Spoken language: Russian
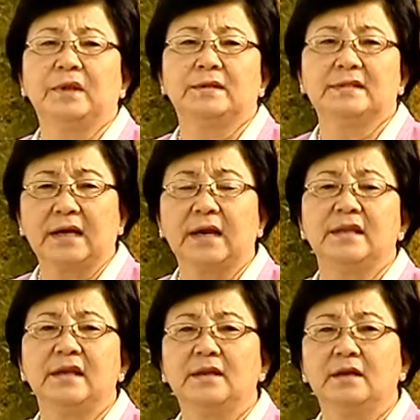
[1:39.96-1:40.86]

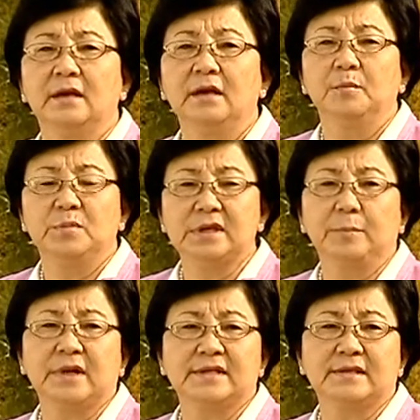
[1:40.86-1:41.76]
сохранения
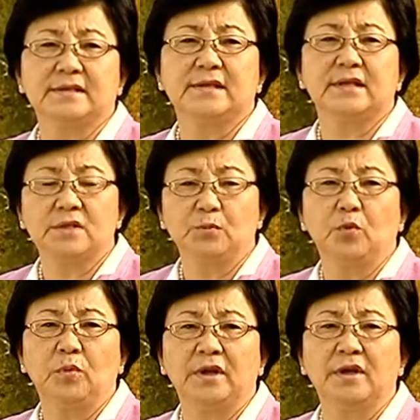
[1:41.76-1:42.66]
безопасности
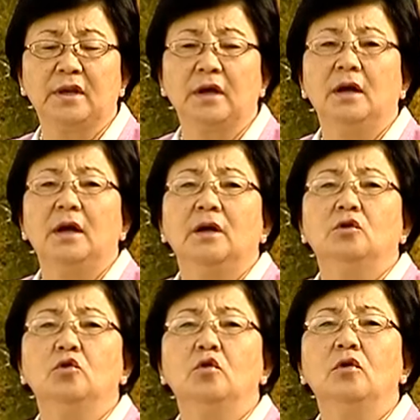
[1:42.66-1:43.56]
республики.
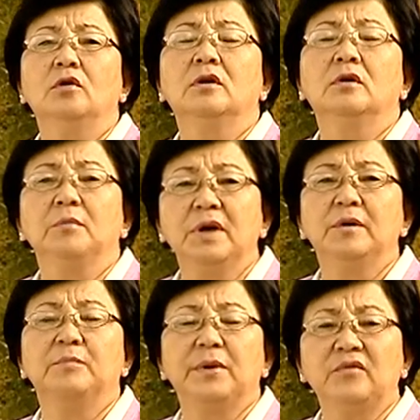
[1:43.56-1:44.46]
Но мы
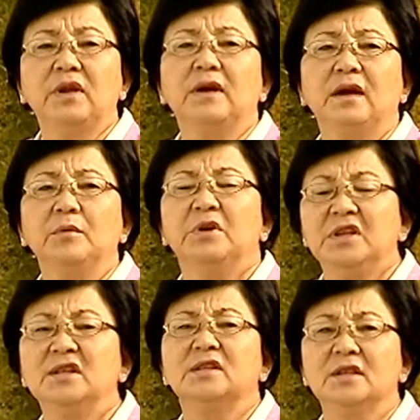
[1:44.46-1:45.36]
привлекаем и
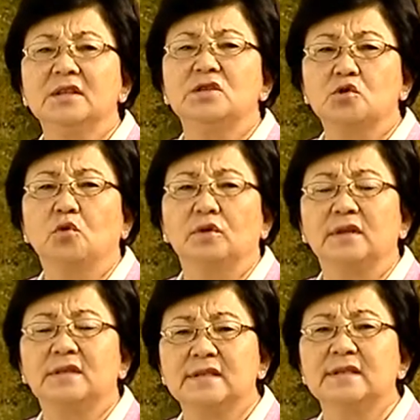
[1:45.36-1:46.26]

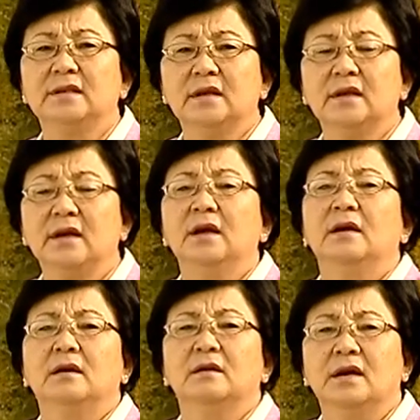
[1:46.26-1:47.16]
нетрадиционные силы,
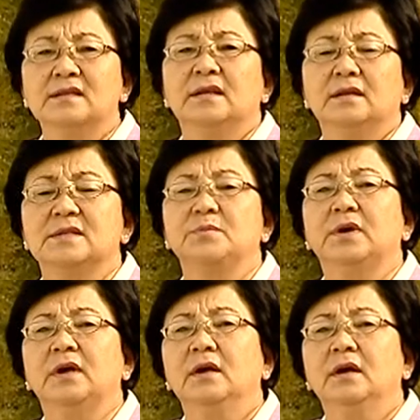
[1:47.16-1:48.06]
казалось
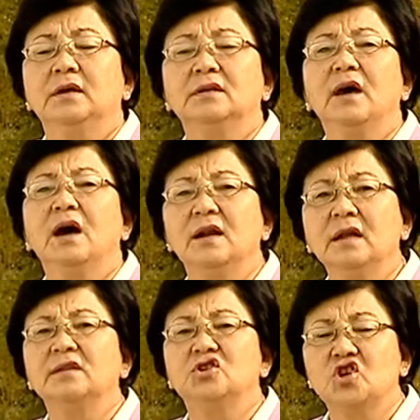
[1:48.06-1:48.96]
бы. Это
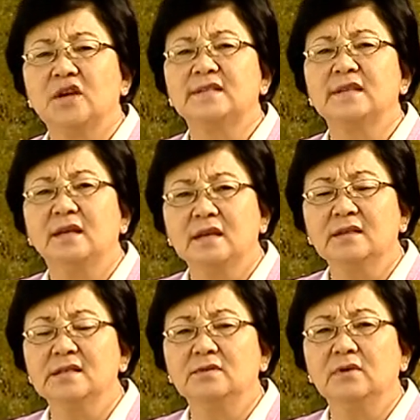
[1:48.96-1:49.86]
охранные частные
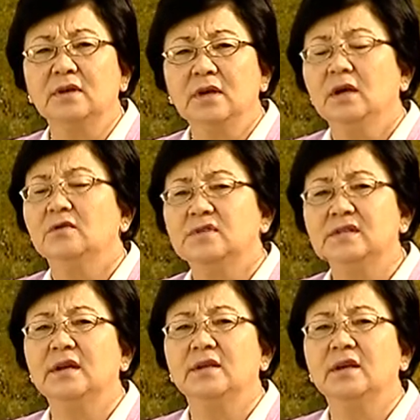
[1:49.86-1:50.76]
агентства.
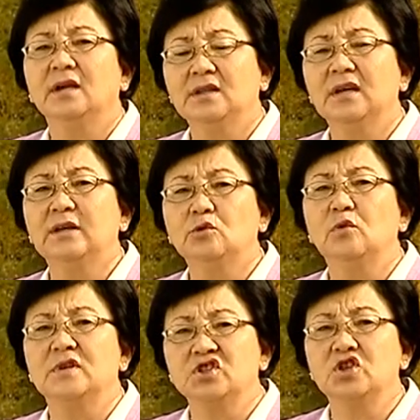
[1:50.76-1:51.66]
Все они
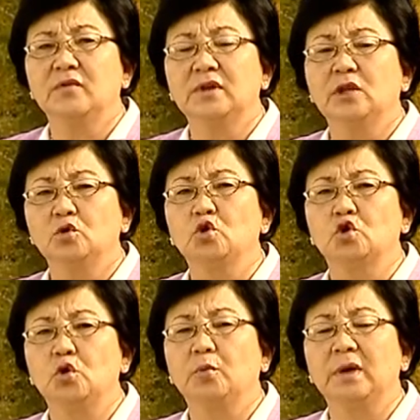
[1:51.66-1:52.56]
откликнулись живо на то,
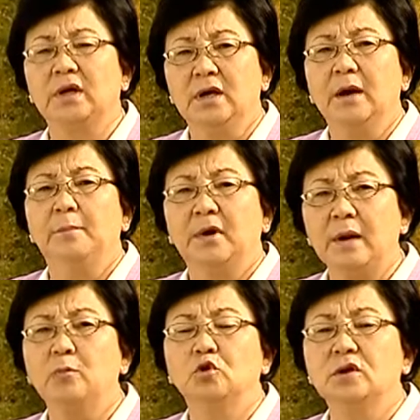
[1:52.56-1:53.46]
чтобы
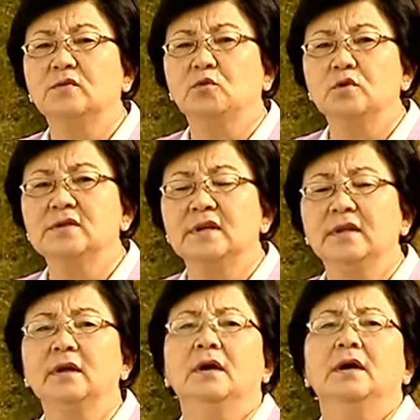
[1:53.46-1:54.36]
поработать в тот день